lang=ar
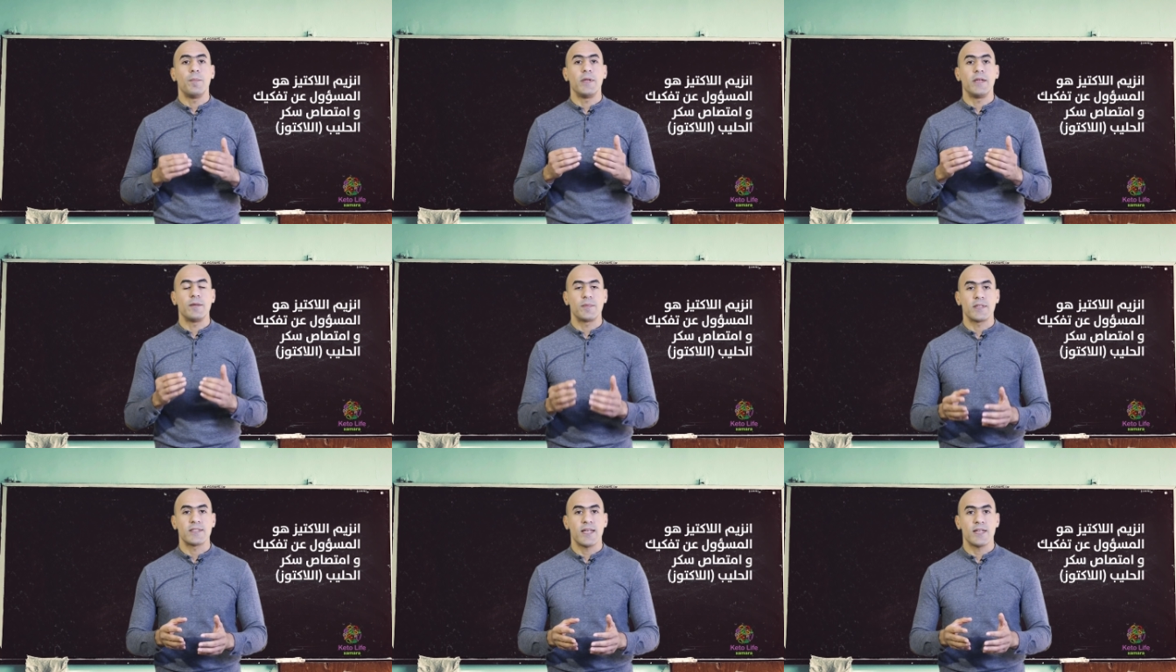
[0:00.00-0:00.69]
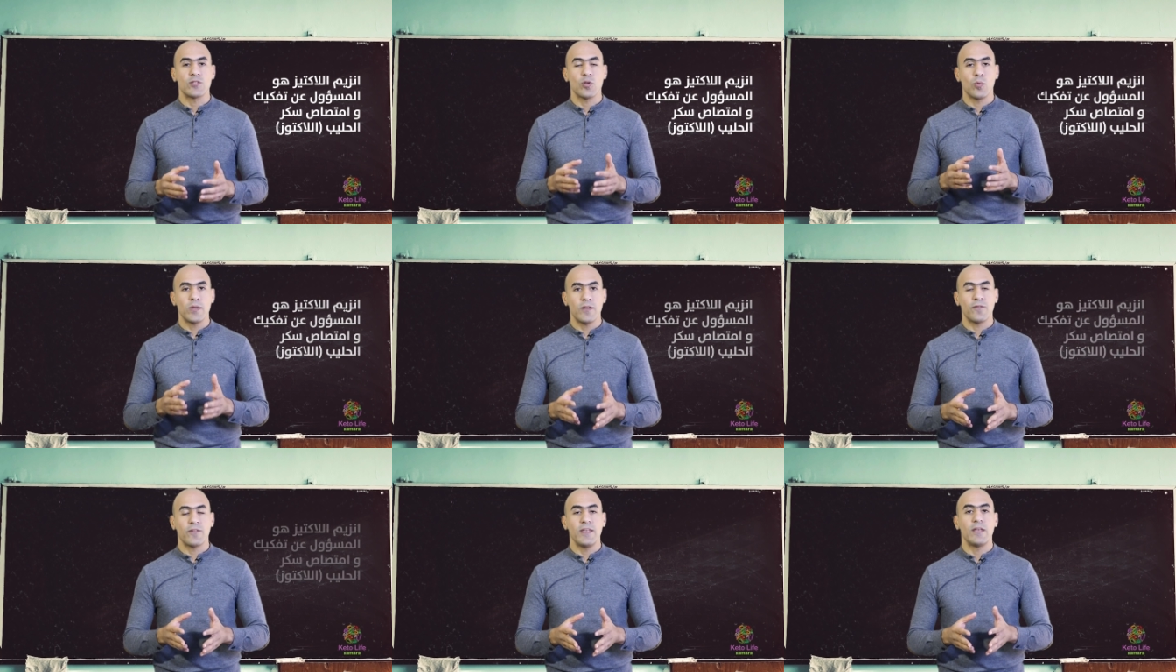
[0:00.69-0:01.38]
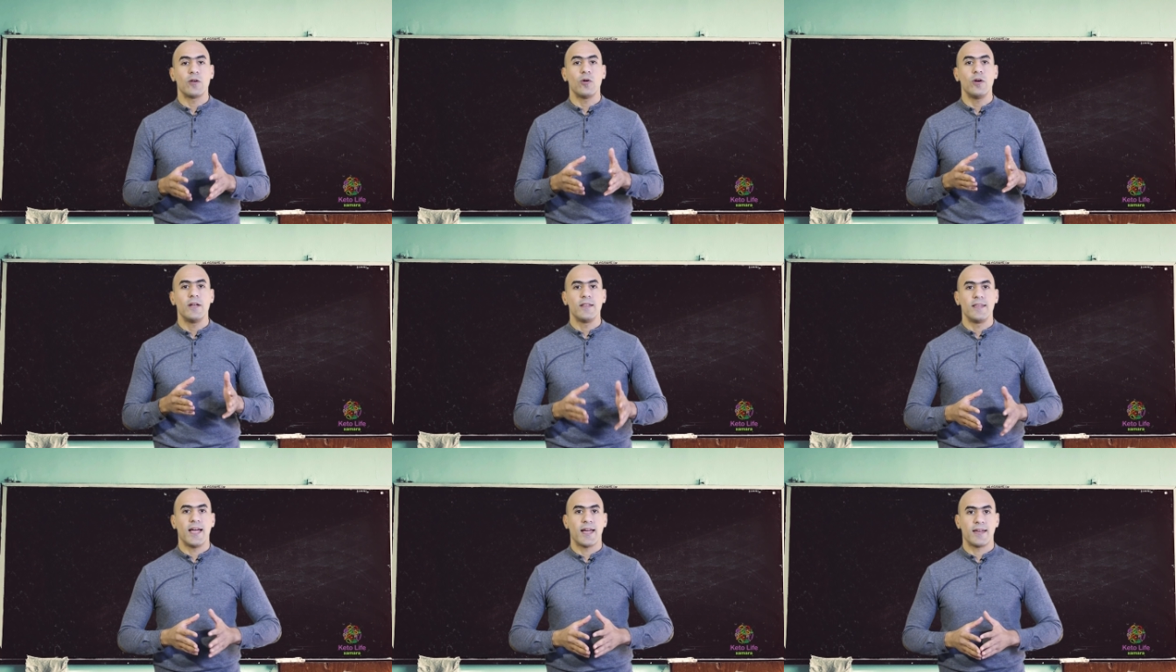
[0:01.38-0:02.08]
من امتصاصه وتفكيكه
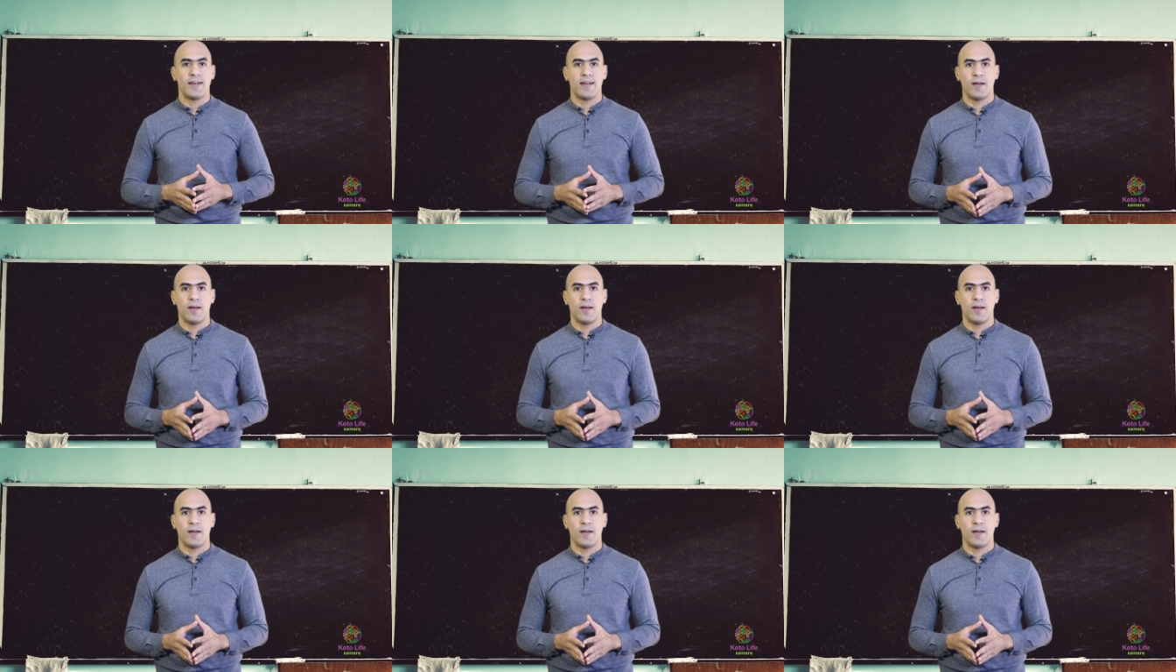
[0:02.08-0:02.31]
داخل